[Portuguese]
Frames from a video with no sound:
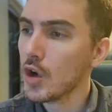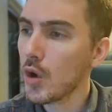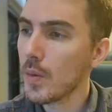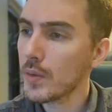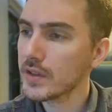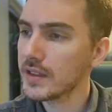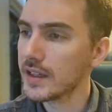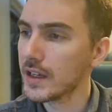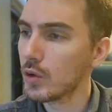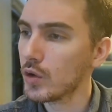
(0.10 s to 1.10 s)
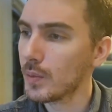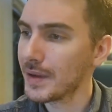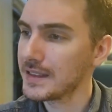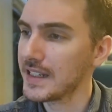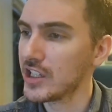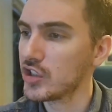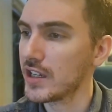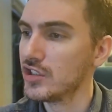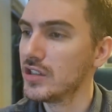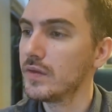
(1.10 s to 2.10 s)
Como proceder quando um paciente
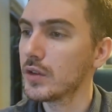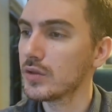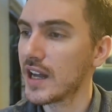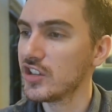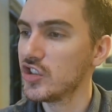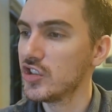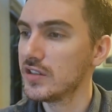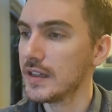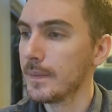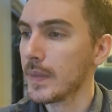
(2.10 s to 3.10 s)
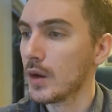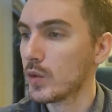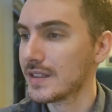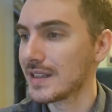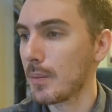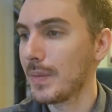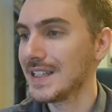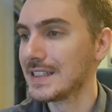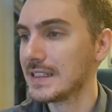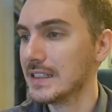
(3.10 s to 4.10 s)
tem dificuldade de dizer o que está
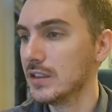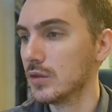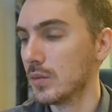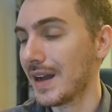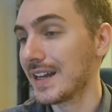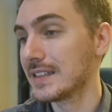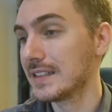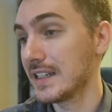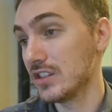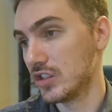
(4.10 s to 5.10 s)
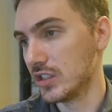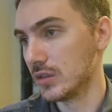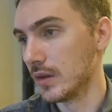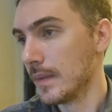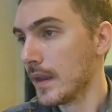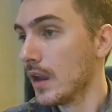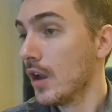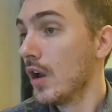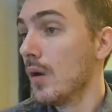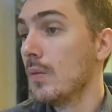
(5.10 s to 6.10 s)
pensando barra sentindo?
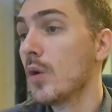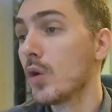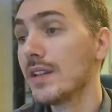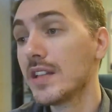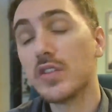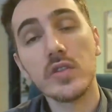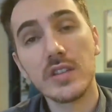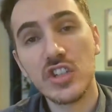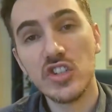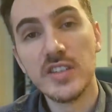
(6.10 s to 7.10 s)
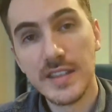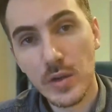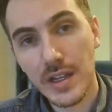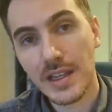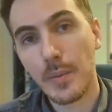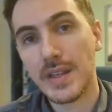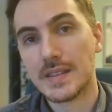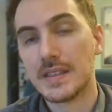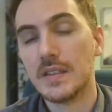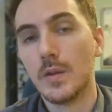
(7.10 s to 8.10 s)
Bom, quando ele tem dificuldade de dizer o que ele está
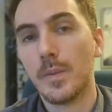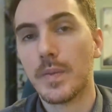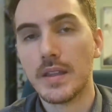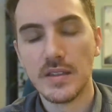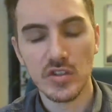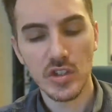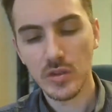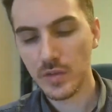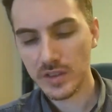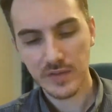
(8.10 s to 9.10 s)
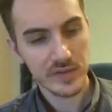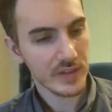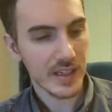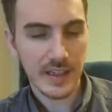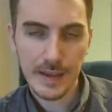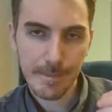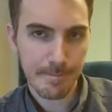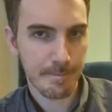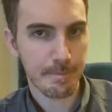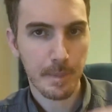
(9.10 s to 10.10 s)
pensando e sentindo, você tem que
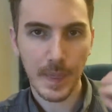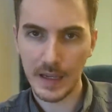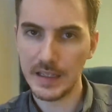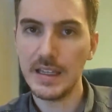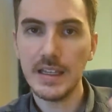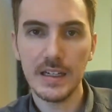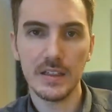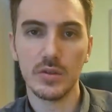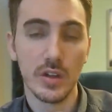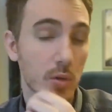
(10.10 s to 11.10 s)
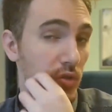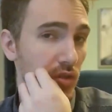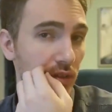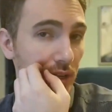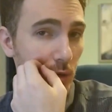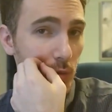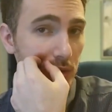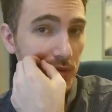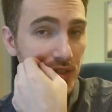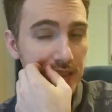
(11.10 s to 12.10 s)
ir guiando, né? Como eu já falei
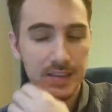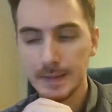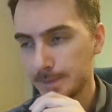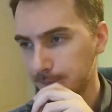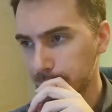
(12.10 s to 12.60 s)
algumas vezes,